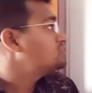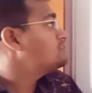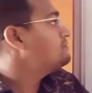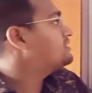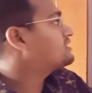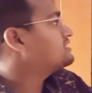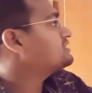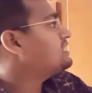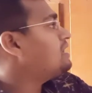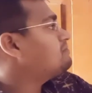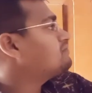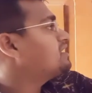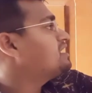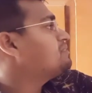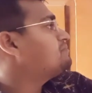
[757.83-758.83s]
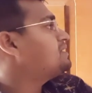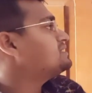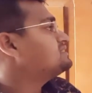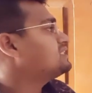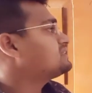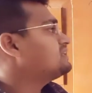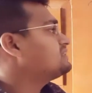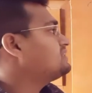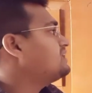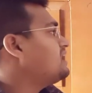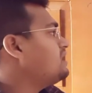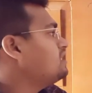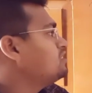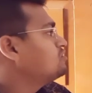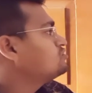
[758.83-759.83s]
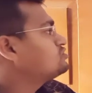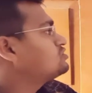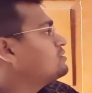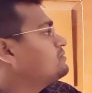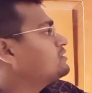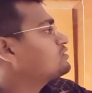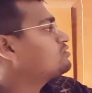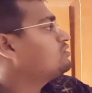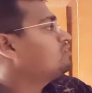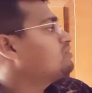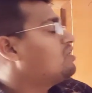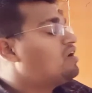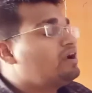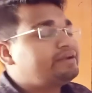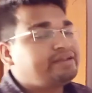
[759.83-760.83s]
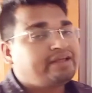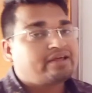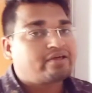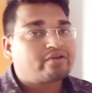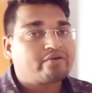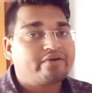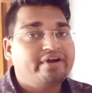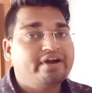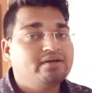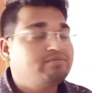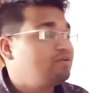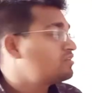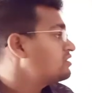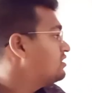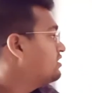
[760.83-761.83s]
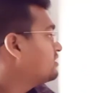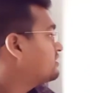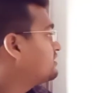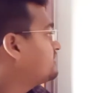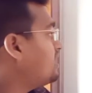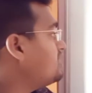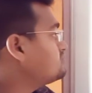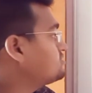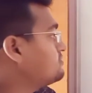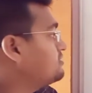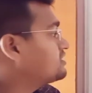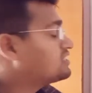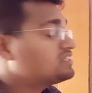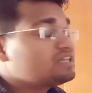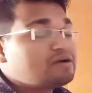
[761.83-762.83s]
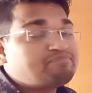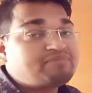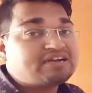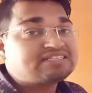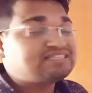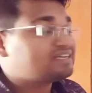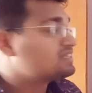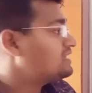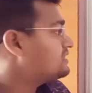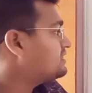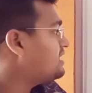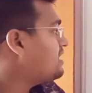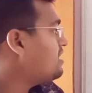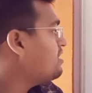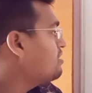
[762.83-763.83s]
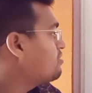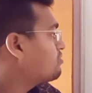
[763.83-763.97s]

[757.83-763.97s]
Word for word: सुमित किताब नहीं पढ़ सकता था सुमित कुड नॉट रीड बुक क्या सुमित किताब पढ़ सकता था